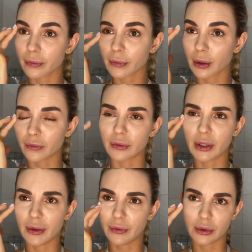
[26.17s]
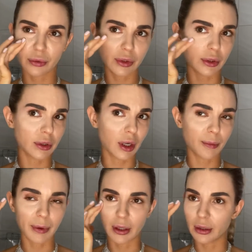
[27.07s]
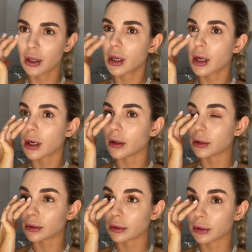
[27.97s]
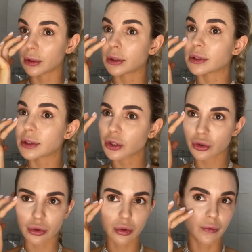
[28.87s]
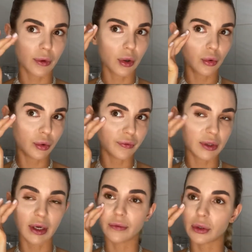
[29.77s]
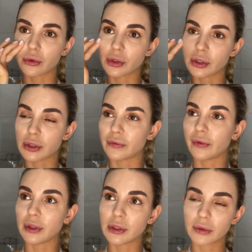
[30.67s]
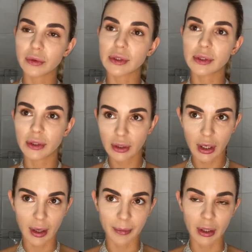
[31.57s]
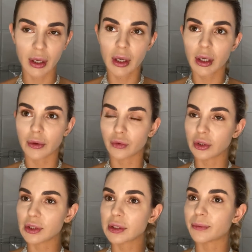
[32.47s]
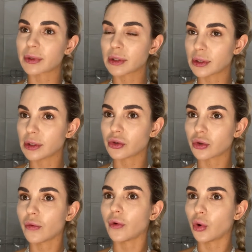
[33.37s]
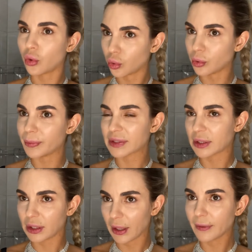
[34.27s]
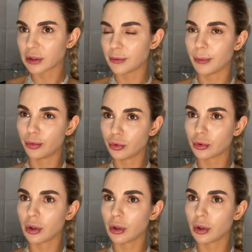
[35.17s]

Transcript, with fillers: в Древней Руси, как правильно, Э, говорит, ты знаешь, что слово «хуй» в Древней Руси символизировалось деньгами. И вот если произносить слово «хуй» постоянно, тебе будут